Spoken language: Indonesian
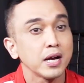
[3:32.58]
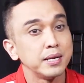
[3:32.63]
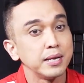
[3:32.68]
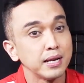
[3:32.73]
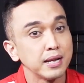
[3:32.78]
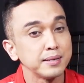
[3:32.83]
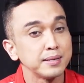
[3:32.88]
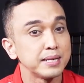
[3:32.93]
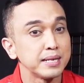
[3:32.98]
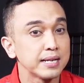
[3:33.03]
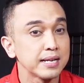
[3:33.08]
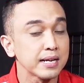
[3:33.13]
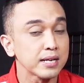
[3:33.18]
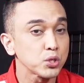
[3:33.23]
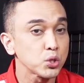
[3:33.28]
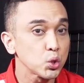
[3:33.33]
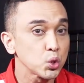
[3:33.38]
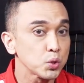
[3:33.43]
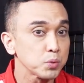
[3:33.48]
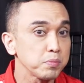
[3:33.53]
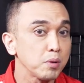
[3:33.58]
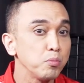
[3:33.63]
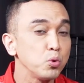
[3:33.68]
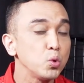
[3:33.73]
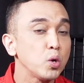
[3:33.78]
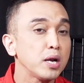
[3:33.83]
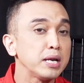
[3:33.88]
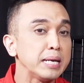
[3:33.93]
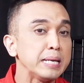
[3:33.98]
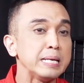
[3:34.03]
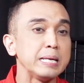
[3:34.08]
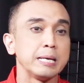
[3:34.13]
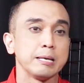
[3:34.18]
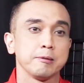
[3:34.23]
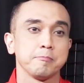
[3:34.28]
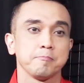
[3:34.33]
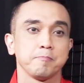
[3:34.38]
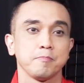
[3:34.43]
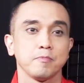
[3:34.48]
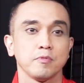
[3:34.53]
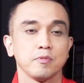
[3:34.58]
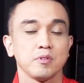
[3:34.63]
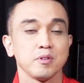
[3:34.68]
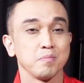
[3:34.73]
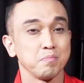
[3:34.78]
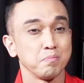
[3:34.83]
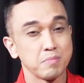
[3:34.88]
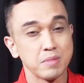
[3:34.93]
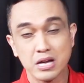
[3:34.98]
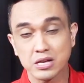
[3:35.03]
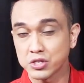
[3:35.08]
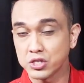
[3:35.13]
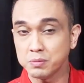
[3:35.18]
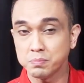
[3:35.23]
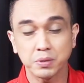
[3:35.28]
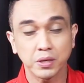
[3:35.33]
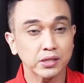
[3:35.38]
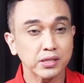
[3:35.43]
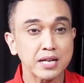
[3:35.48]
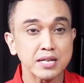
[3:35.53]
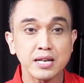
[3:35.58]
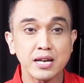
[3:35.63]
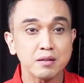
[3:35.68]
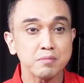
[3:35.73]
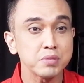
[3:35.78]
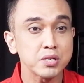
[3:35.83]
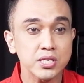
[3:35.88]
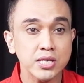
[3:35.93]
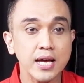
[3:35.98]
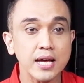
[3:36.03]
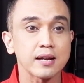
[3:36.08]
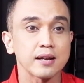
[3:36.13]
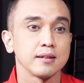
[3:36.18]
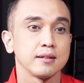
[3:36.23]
dalang dari kasus pembunuhan ini? dikasih pertanyaan besar.